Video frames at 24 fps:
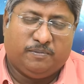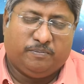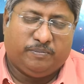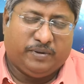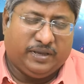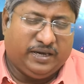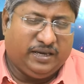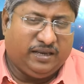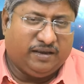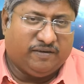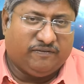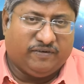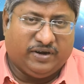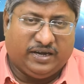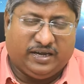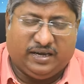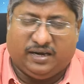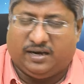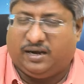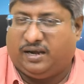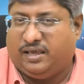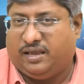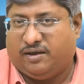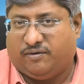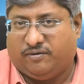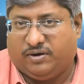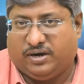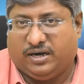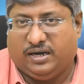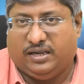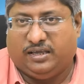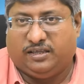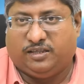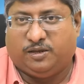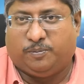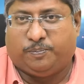பெரிய வெற்றிகளை
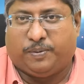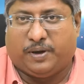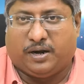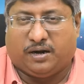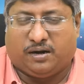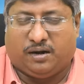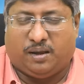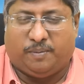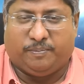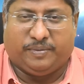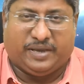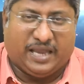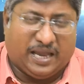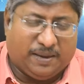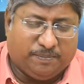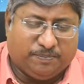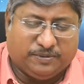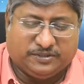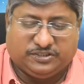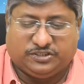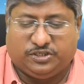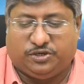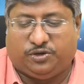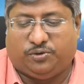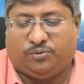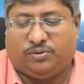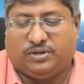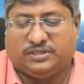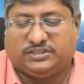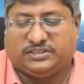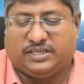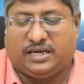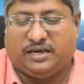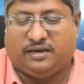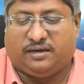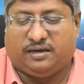அவர்கள் எதிர்பார்க்கலாம் கேம்பஸ்
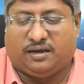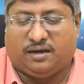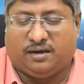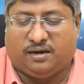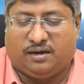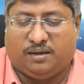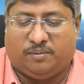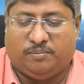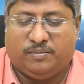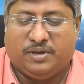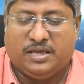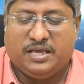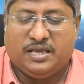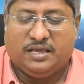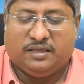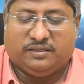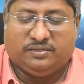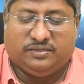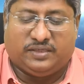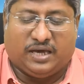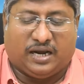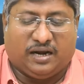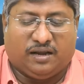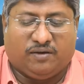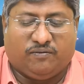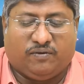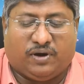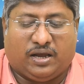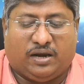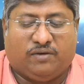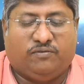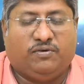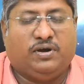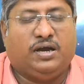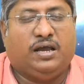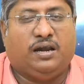இன்டர்வியூவில் செலக்ட் ஆகலாம் தன
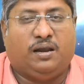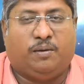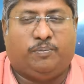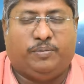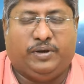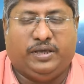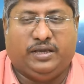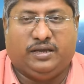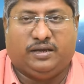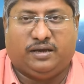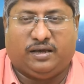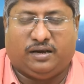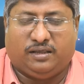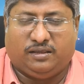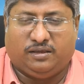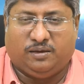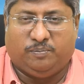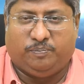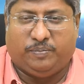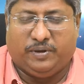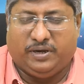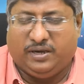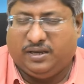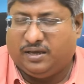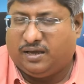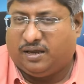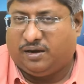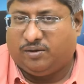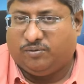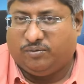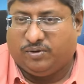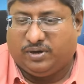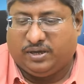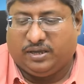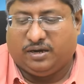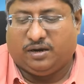வரவுகள் அப்படிங்கிறது பெரிய
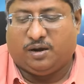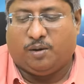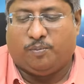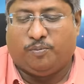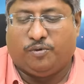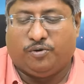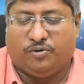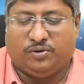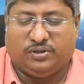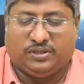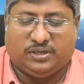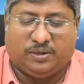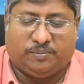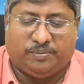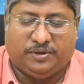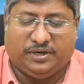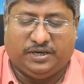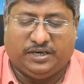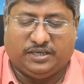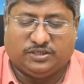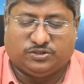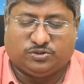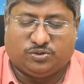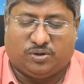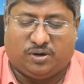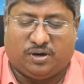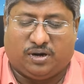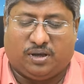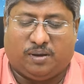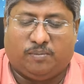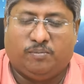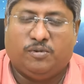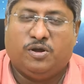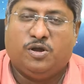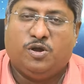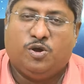அளவுக்கு இருக்க போகுது அப்படின்னே
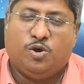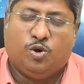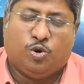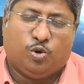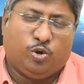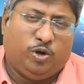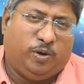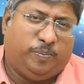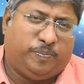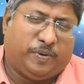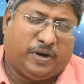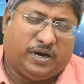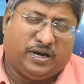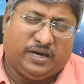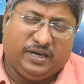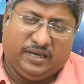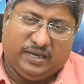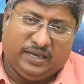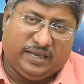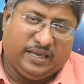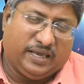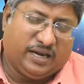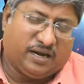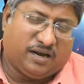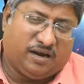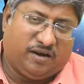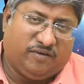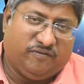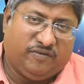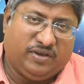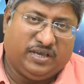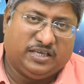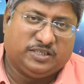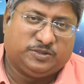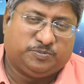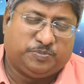சொல்லலாம் குறிப்பாக நீங்கள்
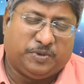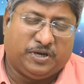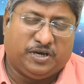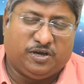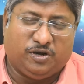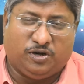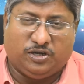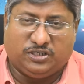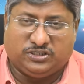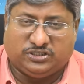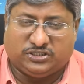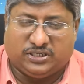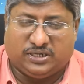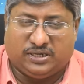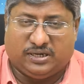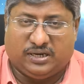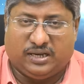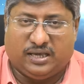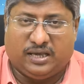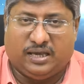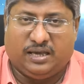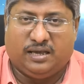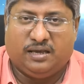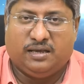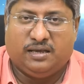ஏற்கனவே ஸ்பெக்குலேஷனில்